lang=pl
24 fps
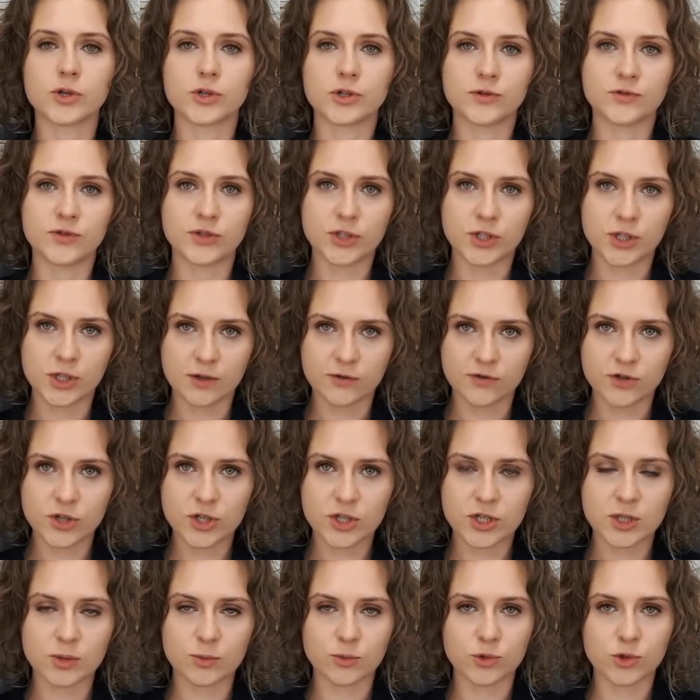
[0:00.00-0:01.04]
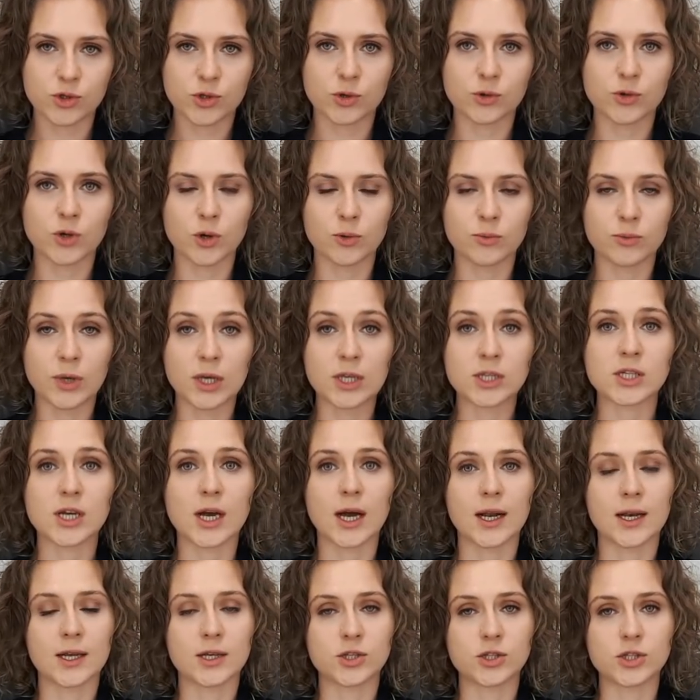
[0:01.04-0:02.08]
Oczywiście nie wszyscy muszą ją mieć,
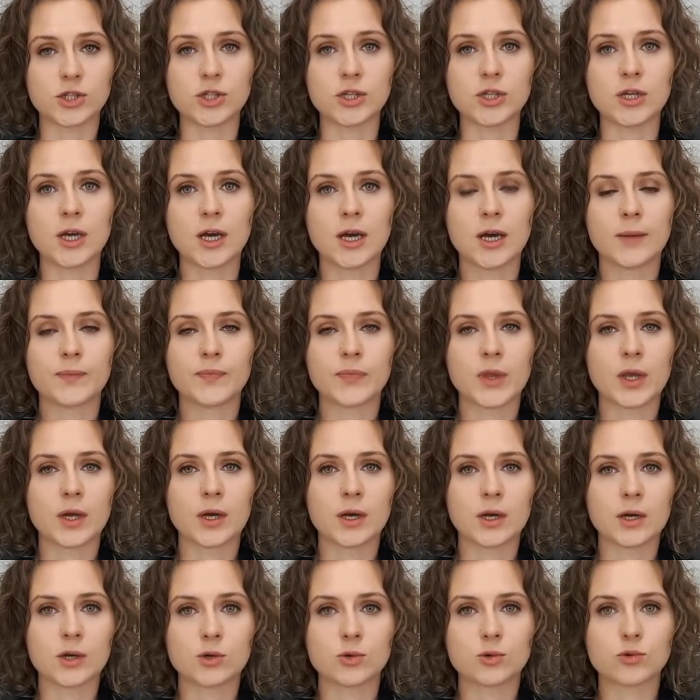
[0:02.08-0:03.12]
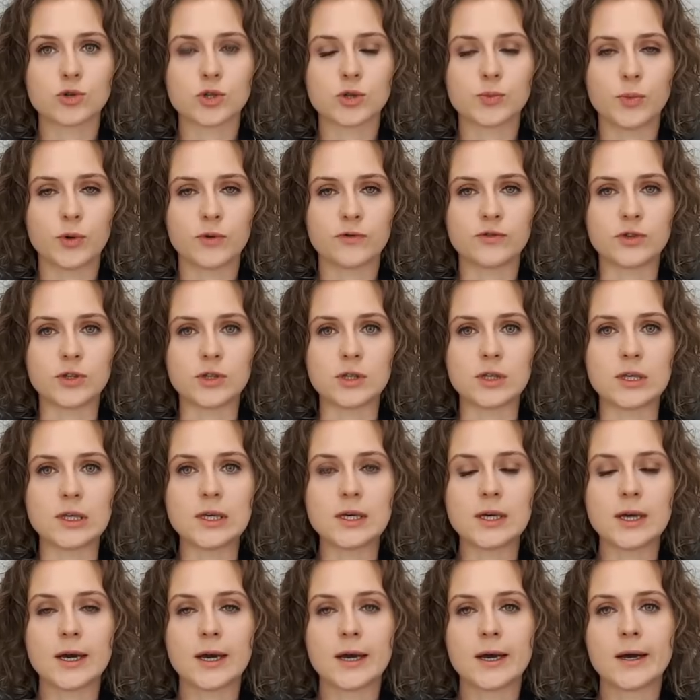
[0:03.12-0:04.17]
ale ci, e, którzy
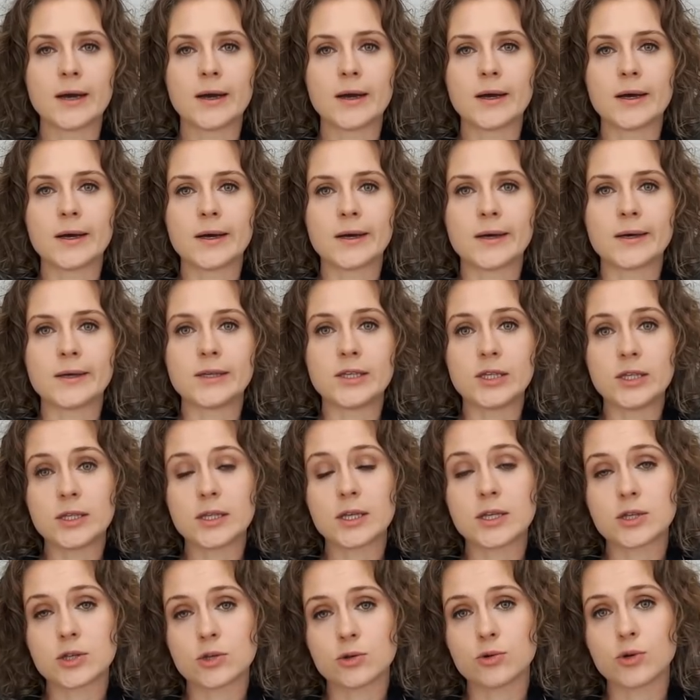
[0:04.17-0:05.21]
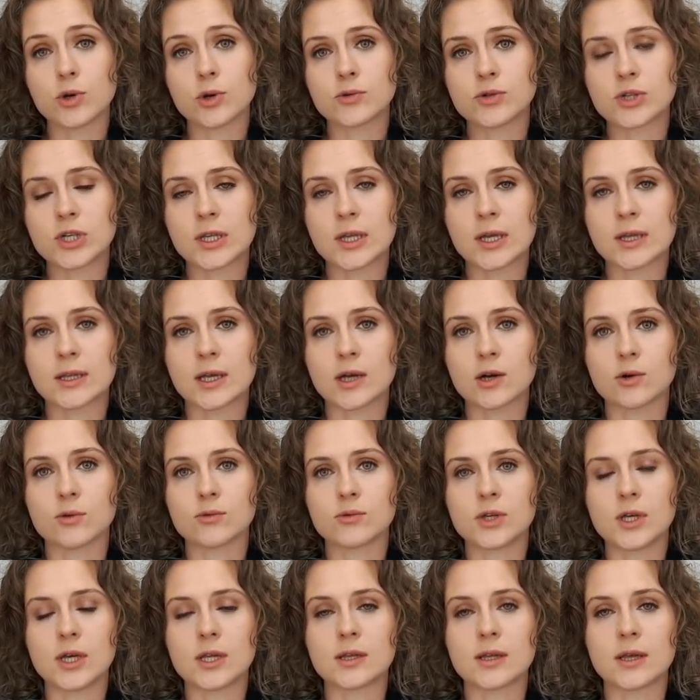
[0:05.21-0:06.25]
powinni e, i decydują się na
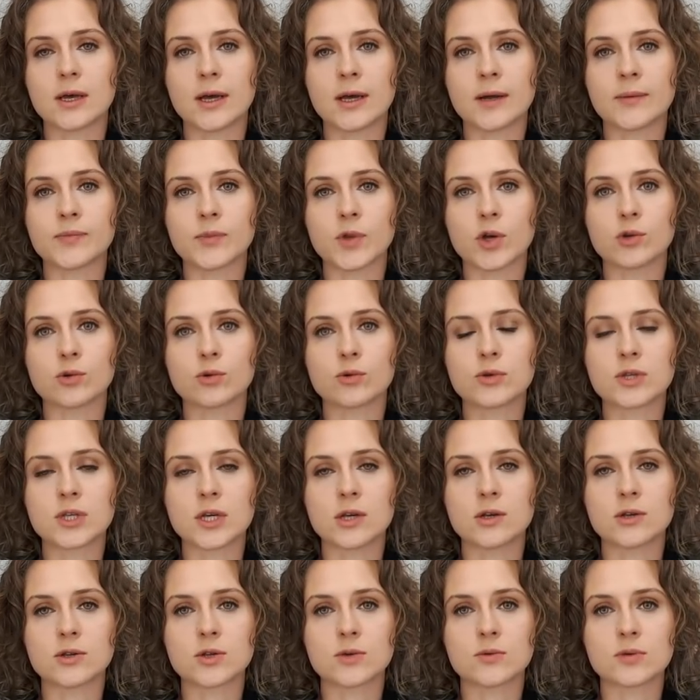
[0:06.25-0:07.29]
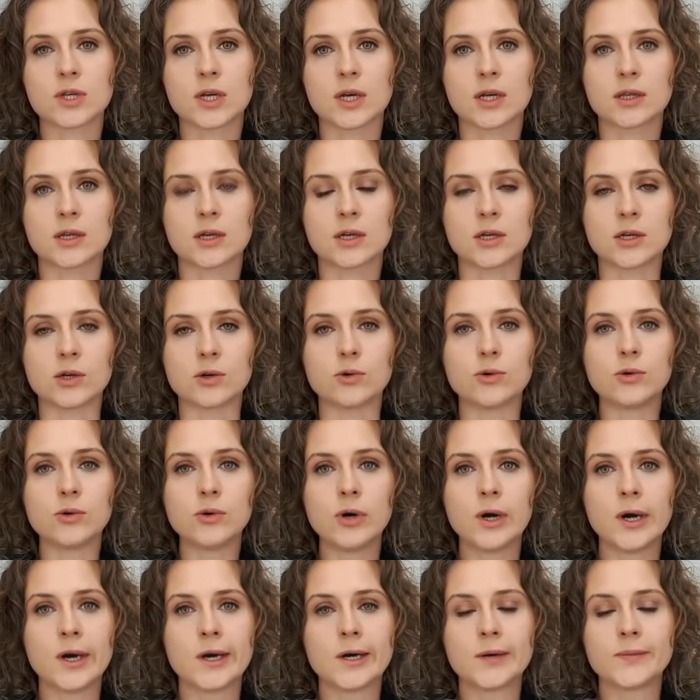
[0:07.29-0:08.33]
taką dietę odchudzającą z
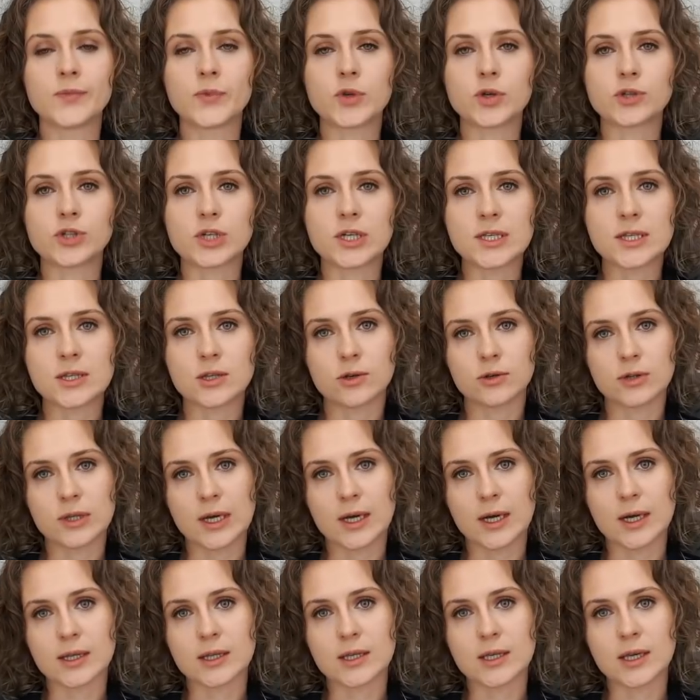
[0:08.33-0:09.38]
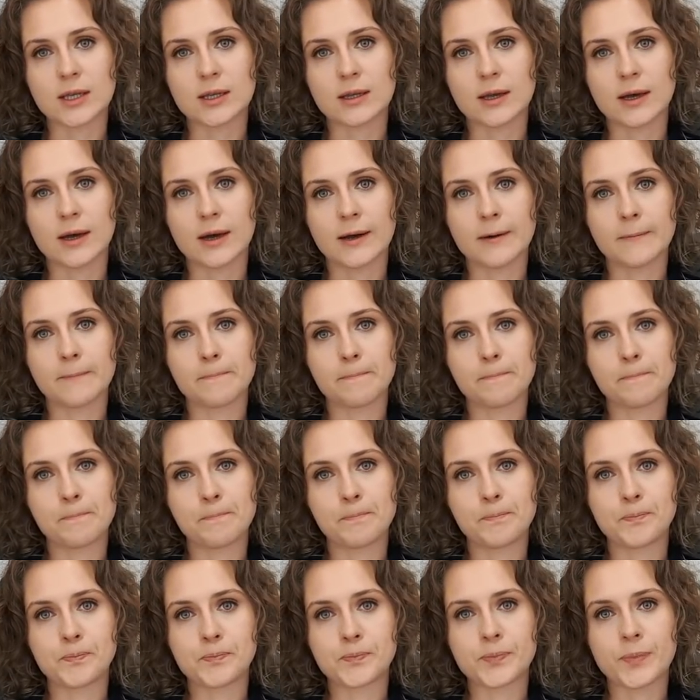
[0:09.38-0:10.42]
cateringu, to często taka dieta
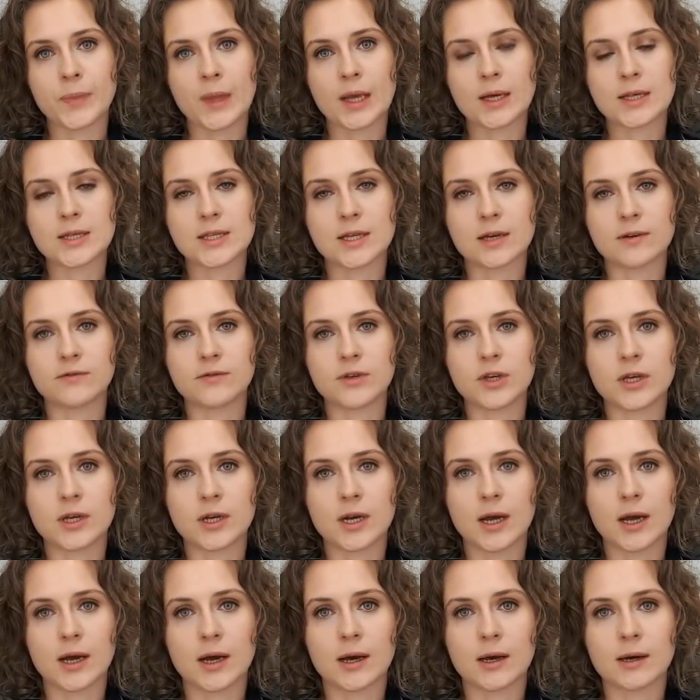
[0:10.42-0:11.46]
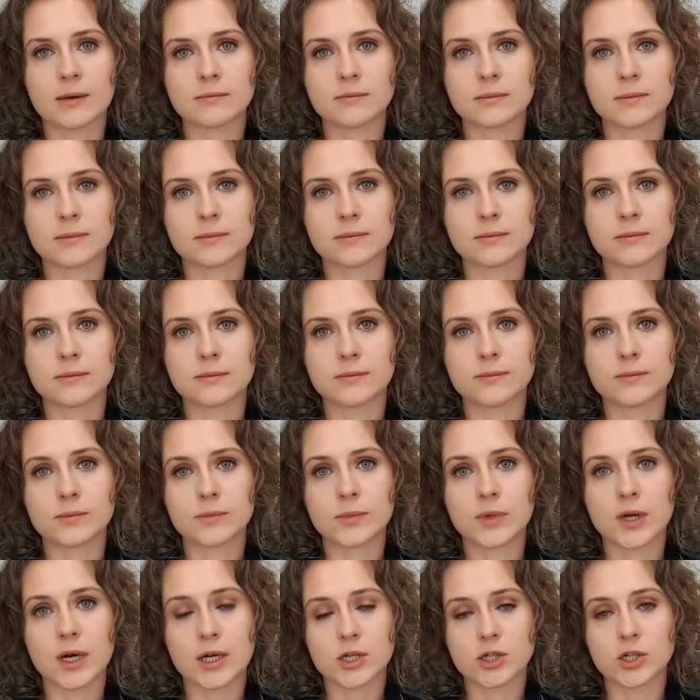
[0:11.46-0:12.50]
mm, zawiera mm,
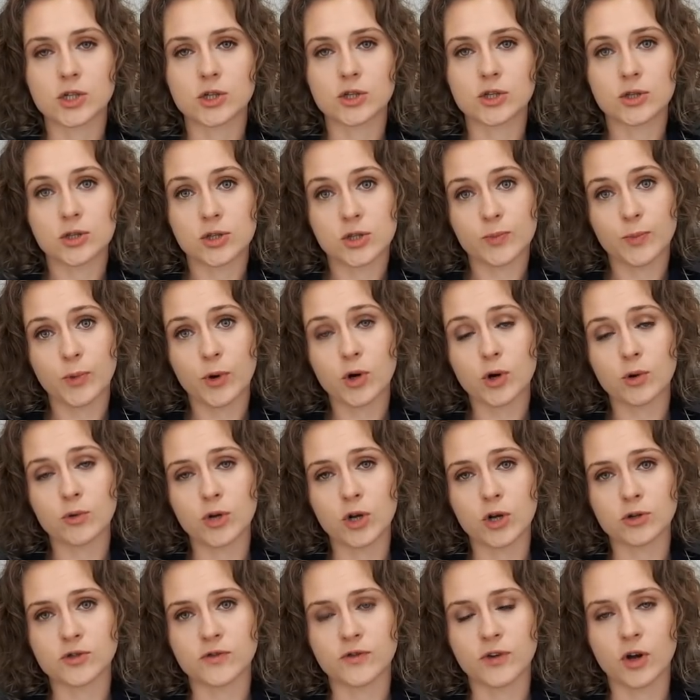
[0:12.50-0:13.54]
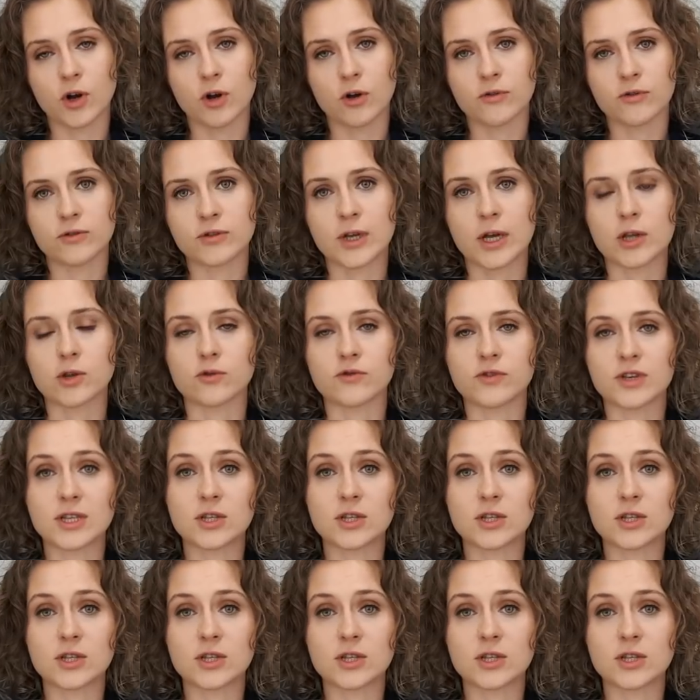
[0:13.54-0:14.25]
raczej sporą ilość węglowodanów.